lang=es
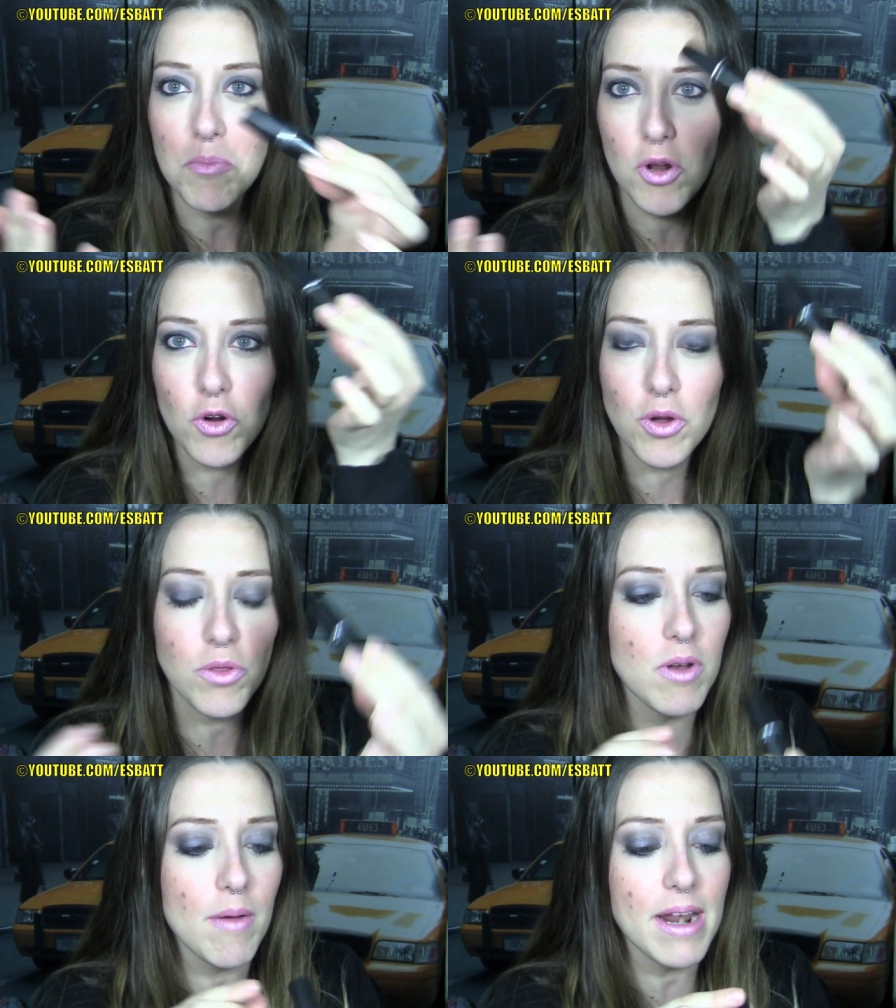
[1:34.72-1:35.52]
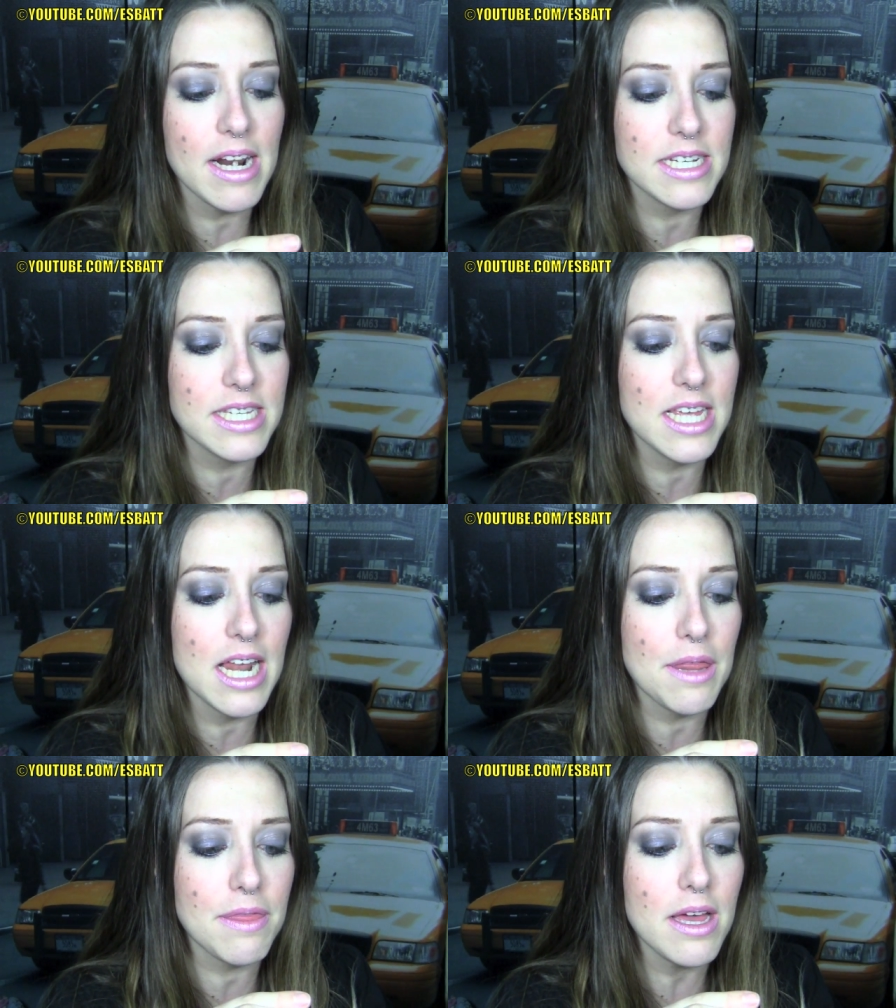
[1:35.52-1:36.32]
ejemplo, he cogido una barra así
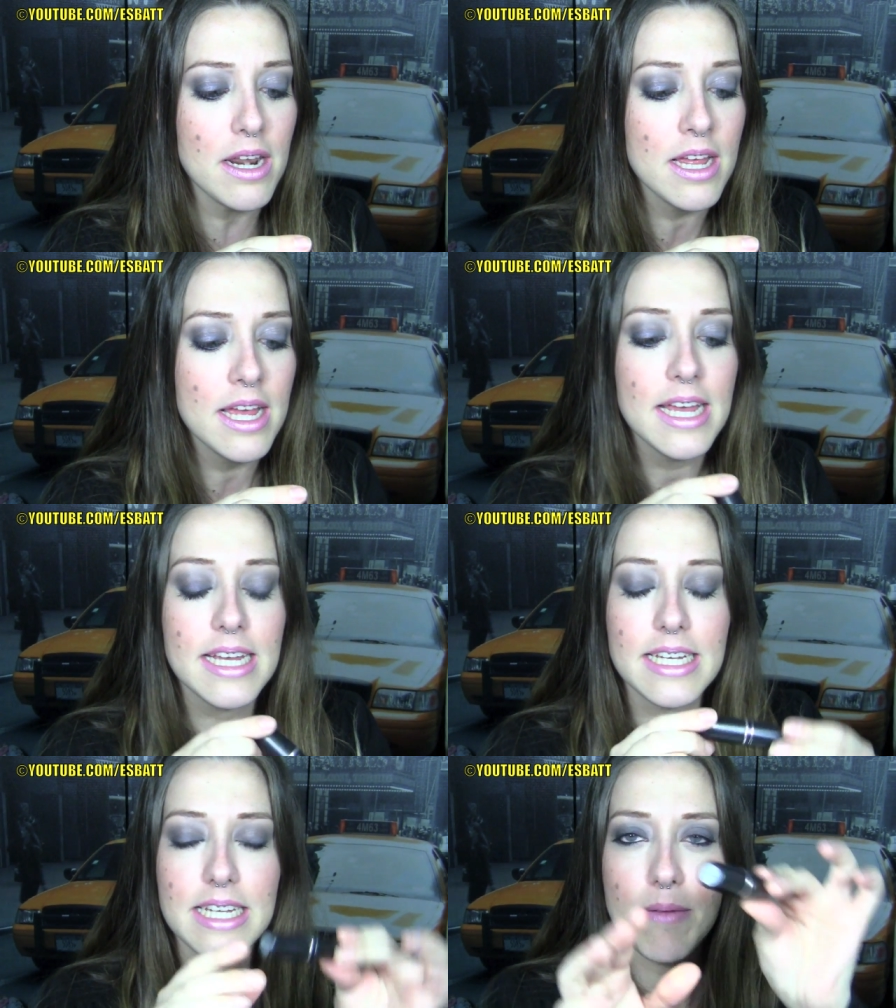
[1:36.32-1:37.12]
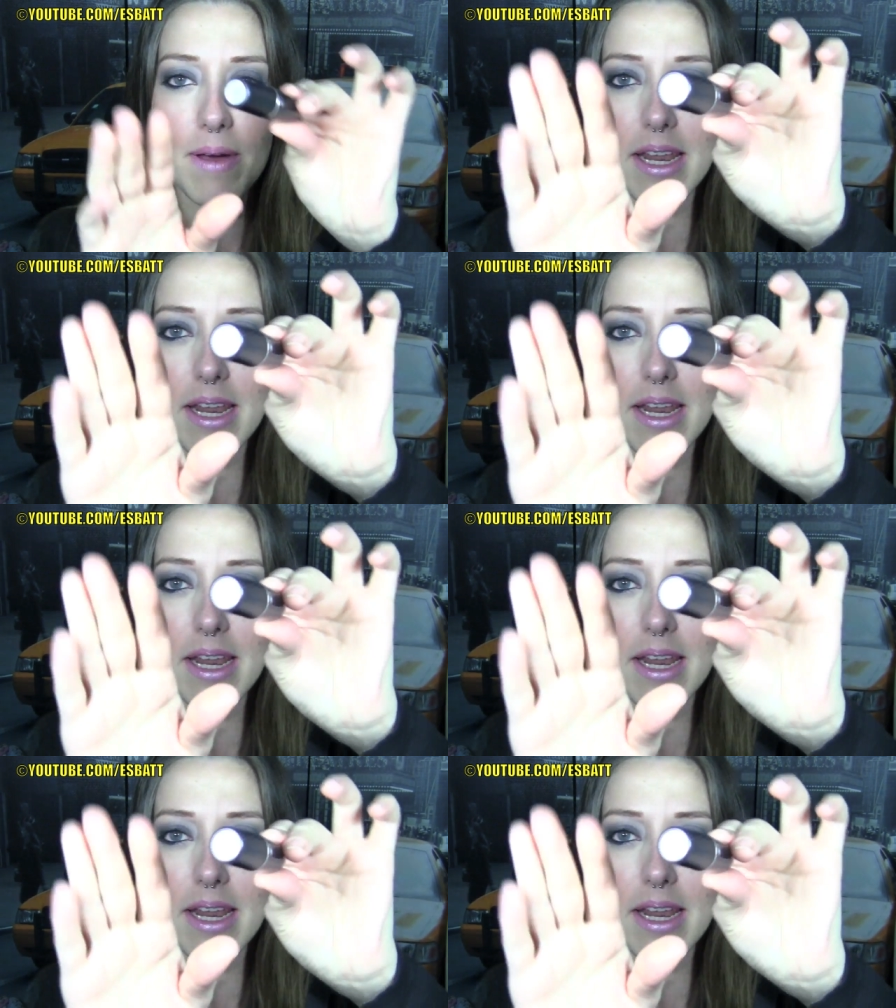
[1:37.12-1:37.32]
al azar, que es la